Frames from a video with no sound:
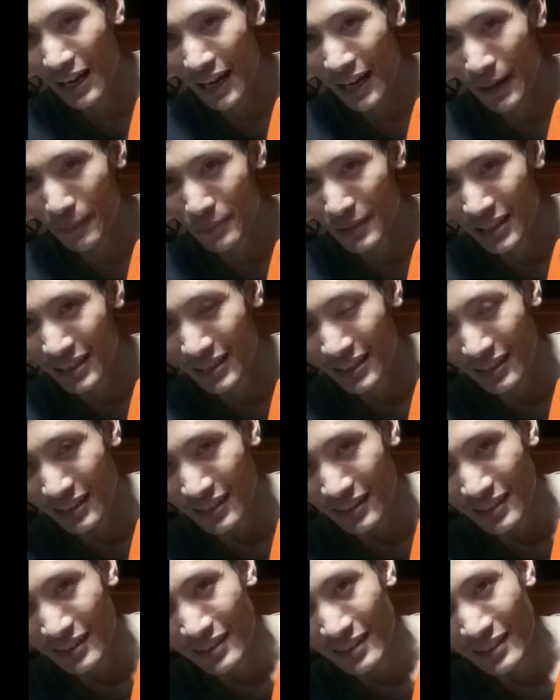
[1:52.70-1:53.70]
này em đã
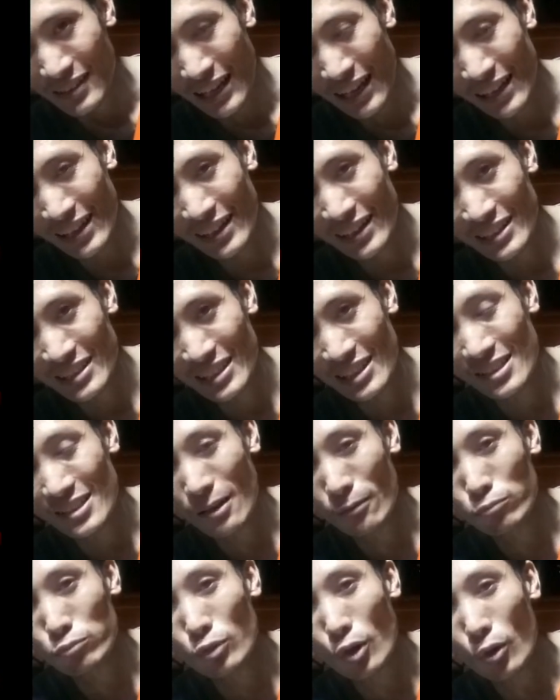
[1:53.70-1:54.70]
thay cái chén
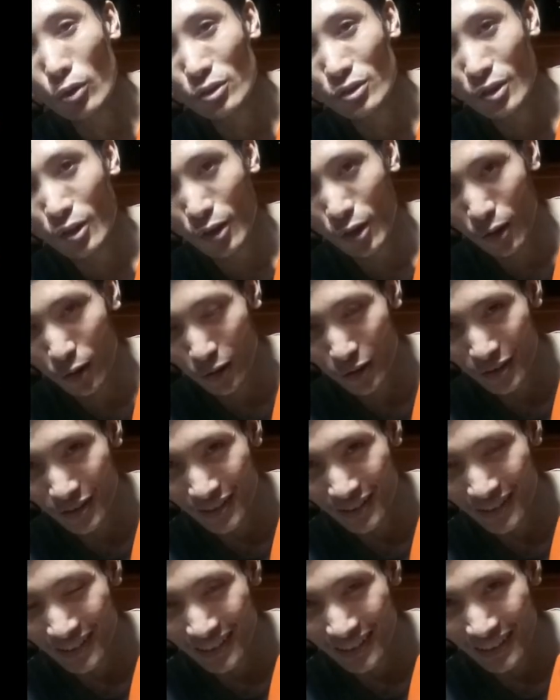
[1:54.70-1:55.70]
nhông tốt vô rồi
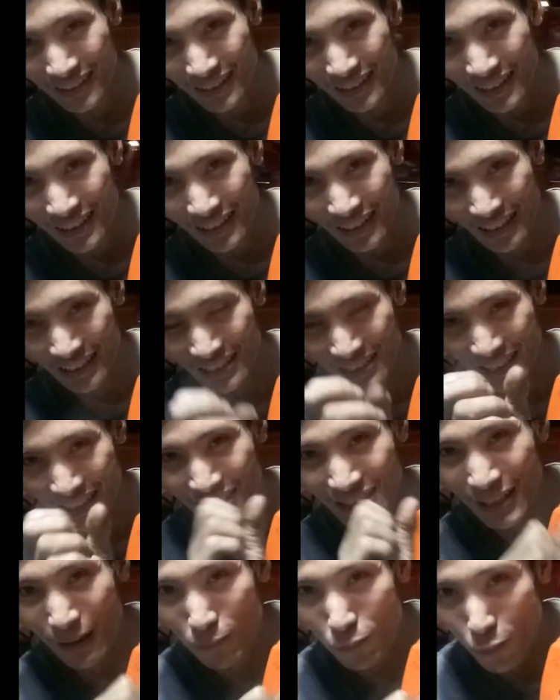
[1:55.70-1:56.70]
cái
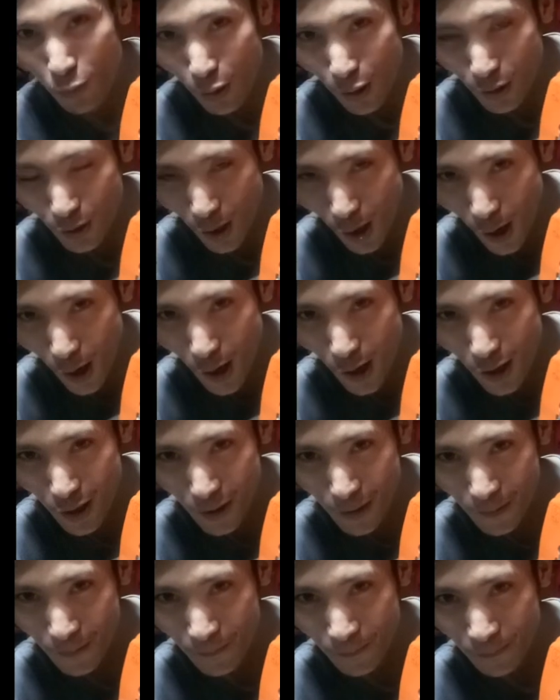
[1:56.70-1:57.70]
chén nhông của nó
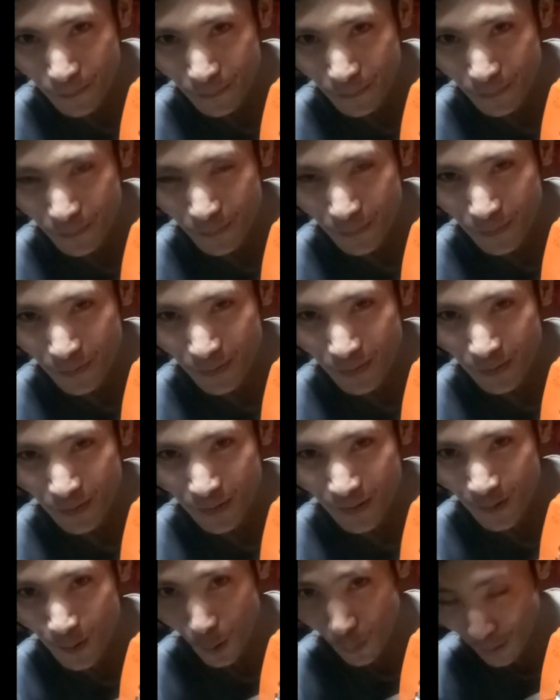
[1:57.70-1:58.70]

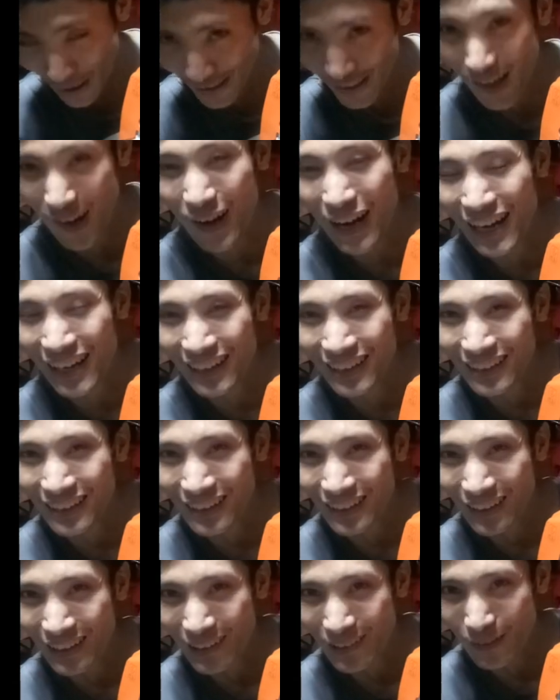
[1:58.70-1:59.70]
của máy nó
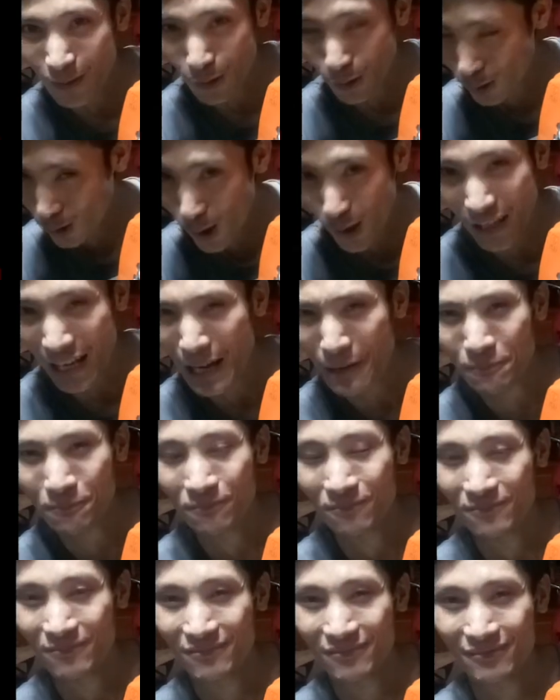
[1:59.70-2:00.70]
mà ngon lắm
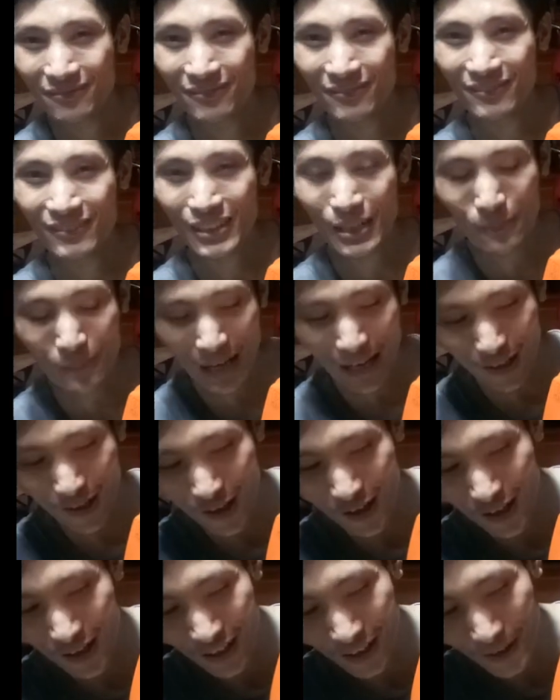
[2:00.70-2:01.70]
nhưng mà
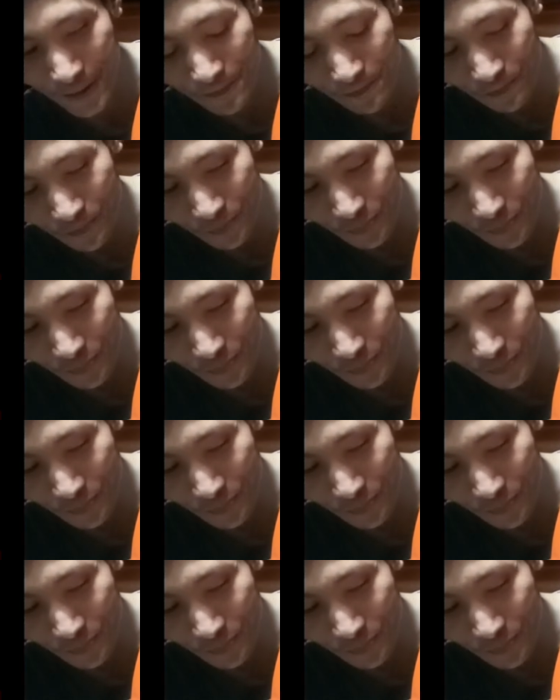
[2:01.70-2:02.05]
nó